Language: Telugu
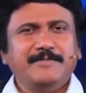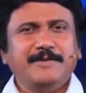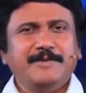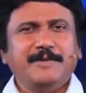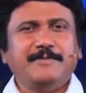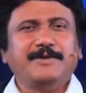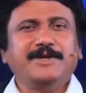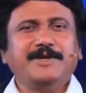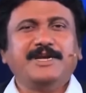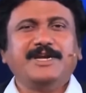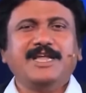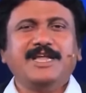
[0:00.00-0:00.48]

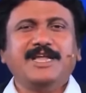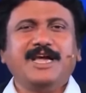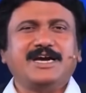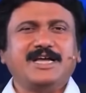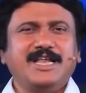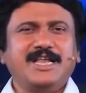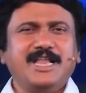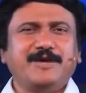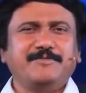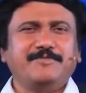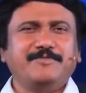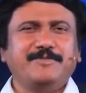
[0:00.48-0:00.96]
ప్రభు నేను
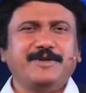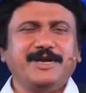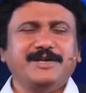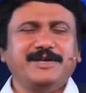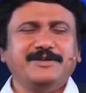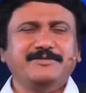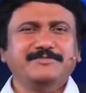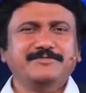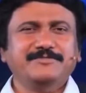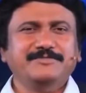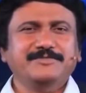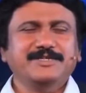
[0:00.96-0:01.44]

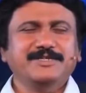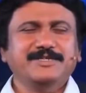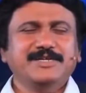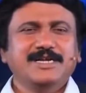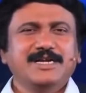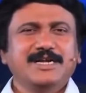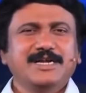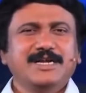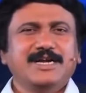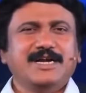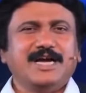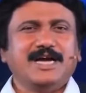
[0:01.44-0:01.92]
ఎక్కలేకపోయాను
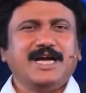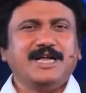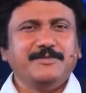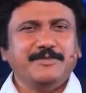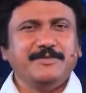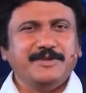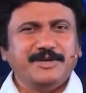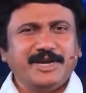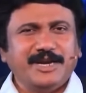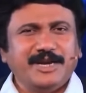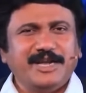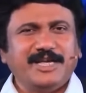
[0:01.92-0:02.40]
కానీ
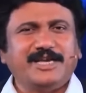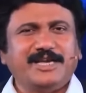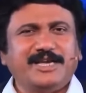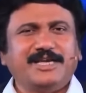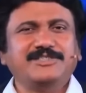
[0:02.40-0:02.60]
మీరు నన్ను